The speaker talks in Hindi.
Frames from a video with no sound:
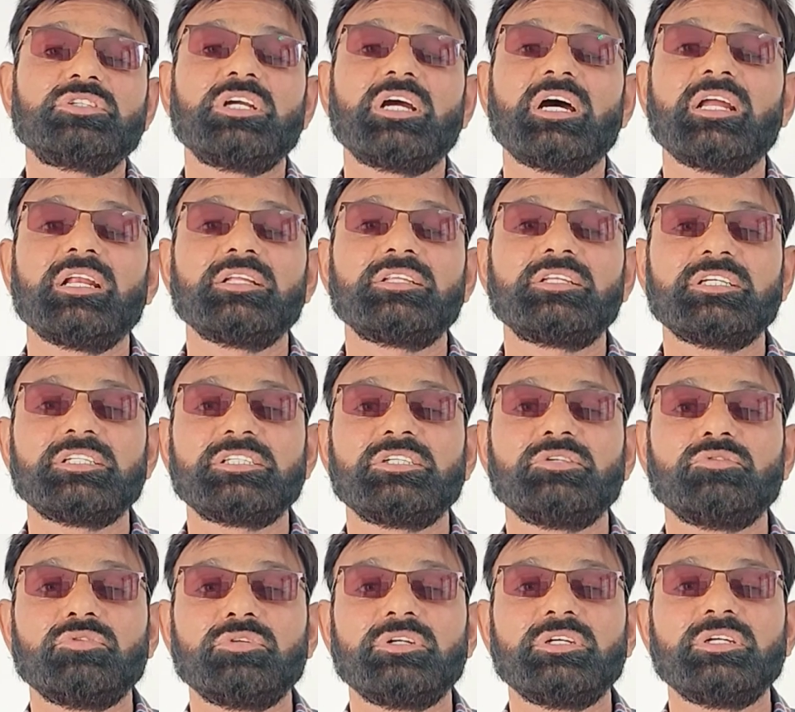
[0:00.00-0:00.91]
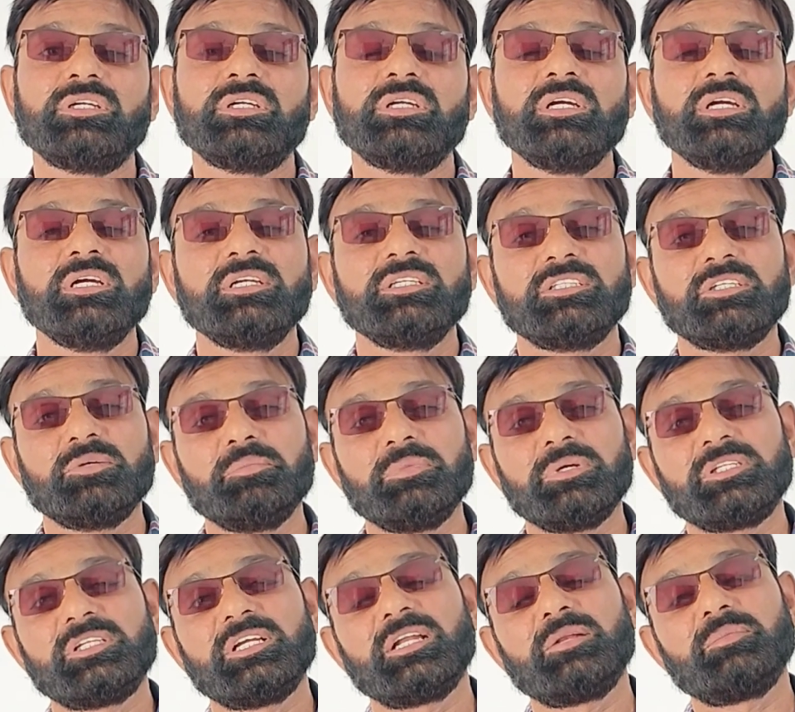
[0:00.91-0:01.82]
उसकी हालत ऐसी होगी जब
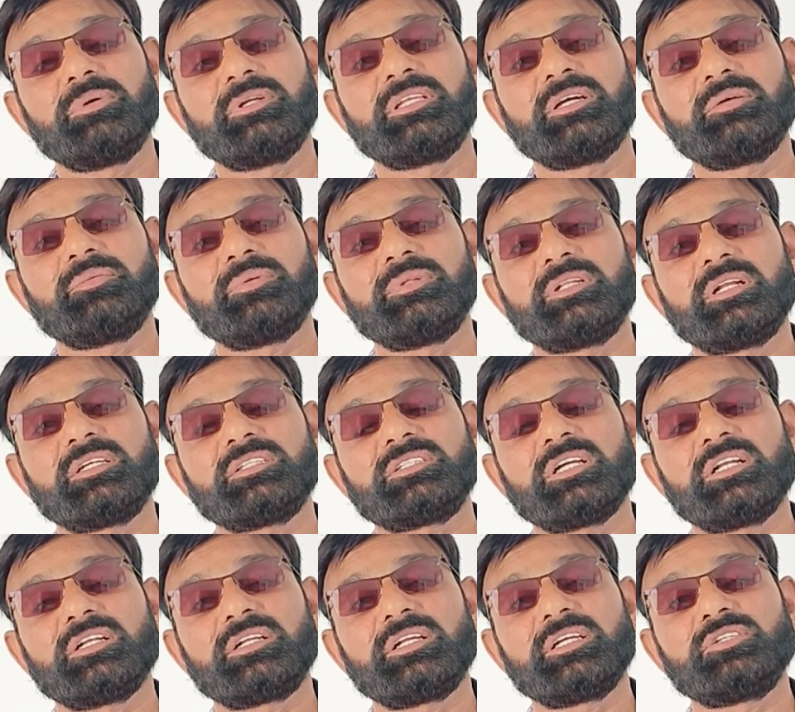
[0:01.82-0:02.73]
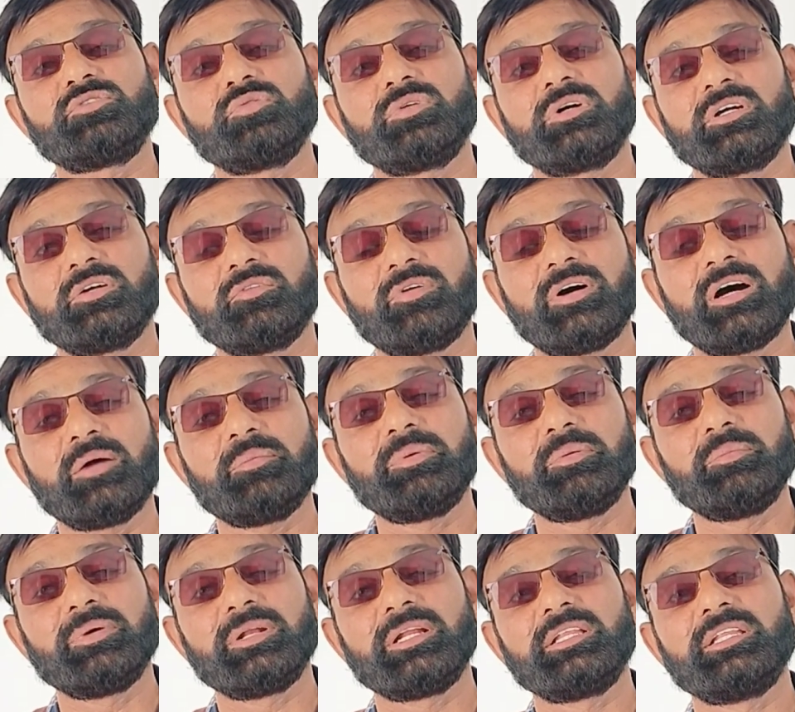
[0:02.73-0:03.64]
मैं जेल में था पंद्रह साल रह चुका वहाँ
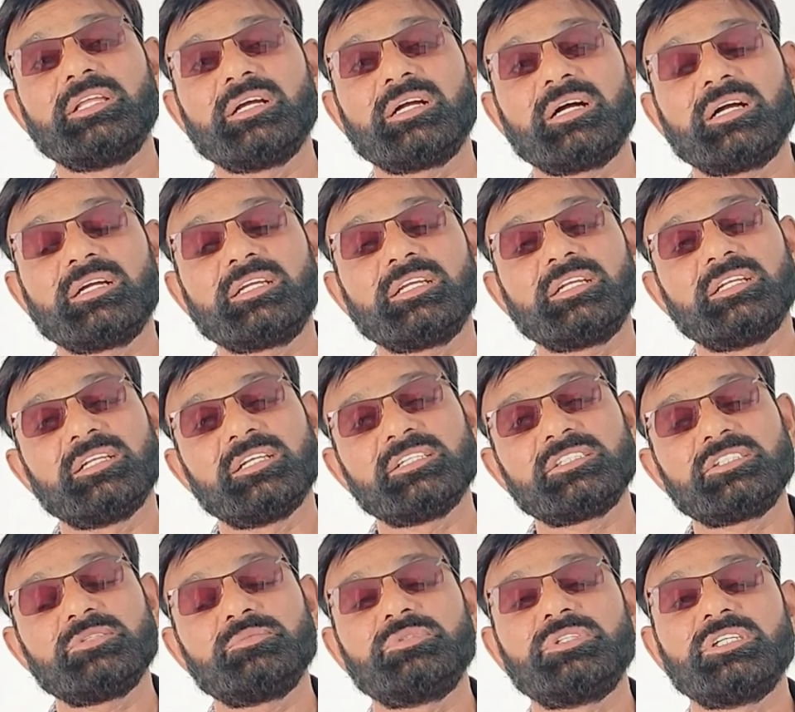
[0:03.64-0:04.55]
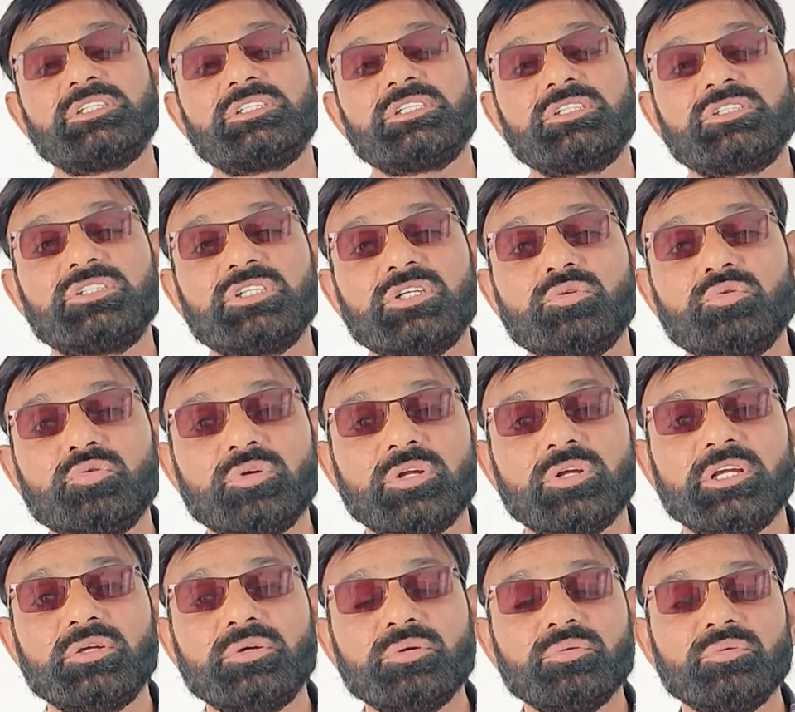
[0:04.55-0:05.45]
भी मैंने देखा कि नसीब जैसा जरूर
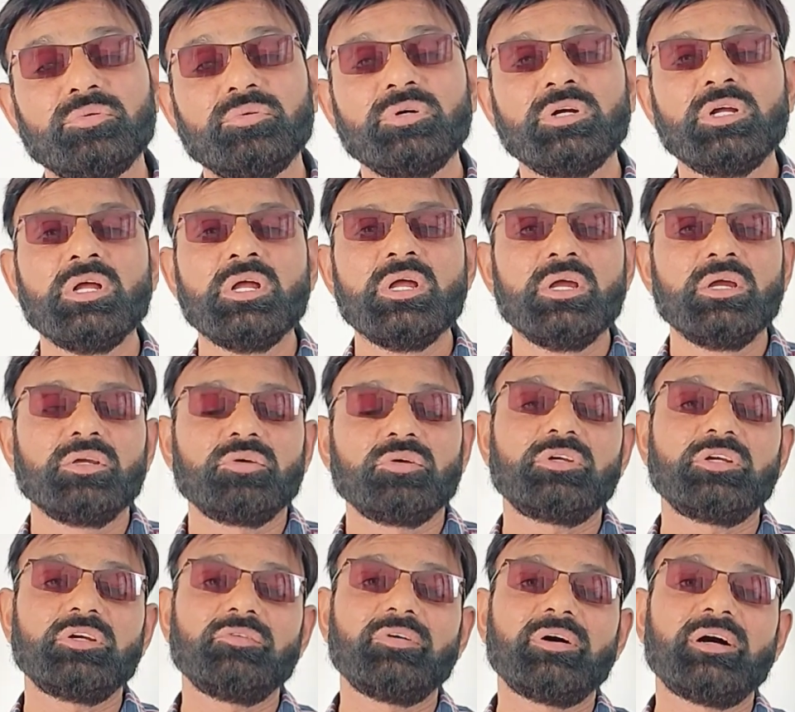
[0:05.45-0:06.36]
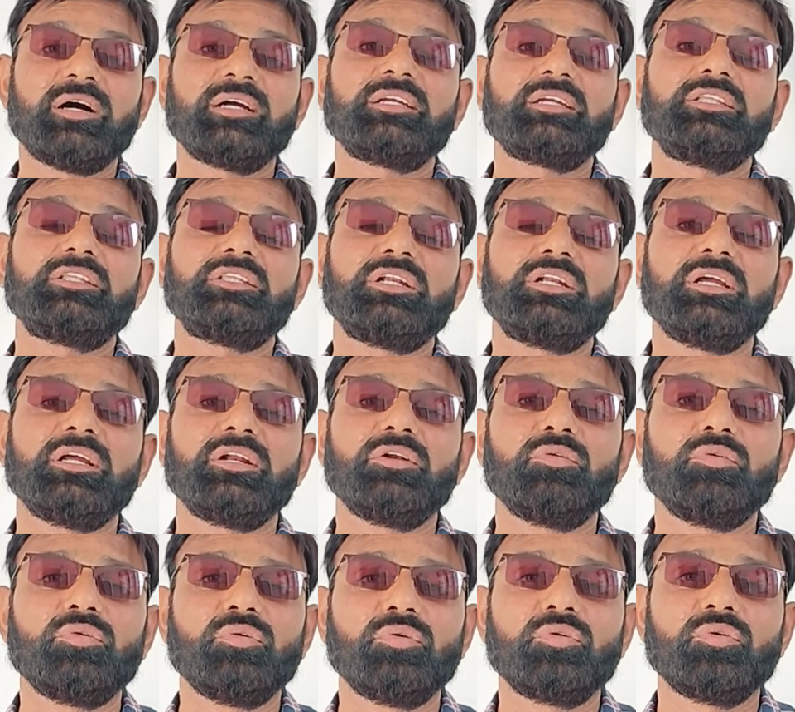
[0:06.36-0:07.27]
है क्यों क्योंकि वहाँ कितने
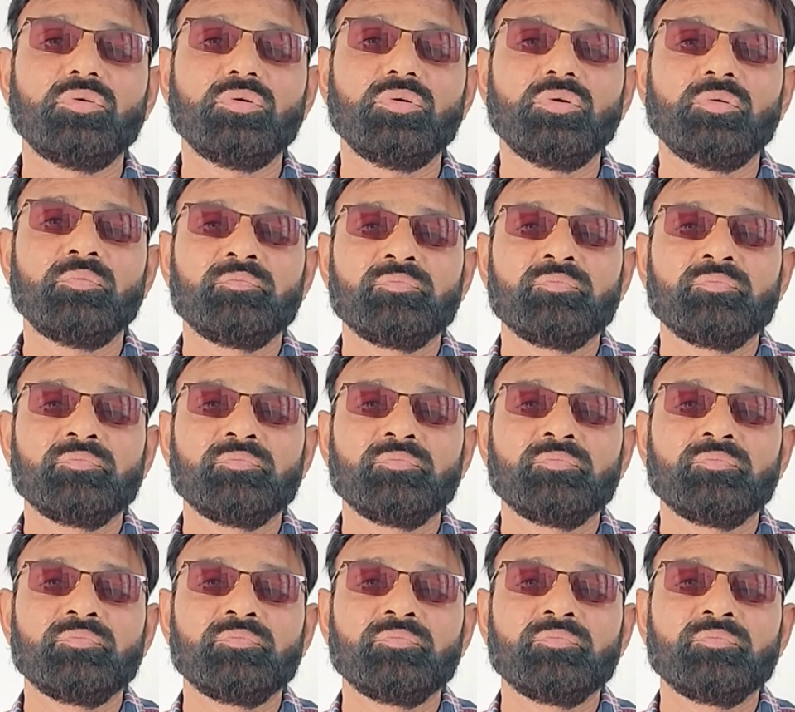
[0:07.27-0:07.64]
लोगों को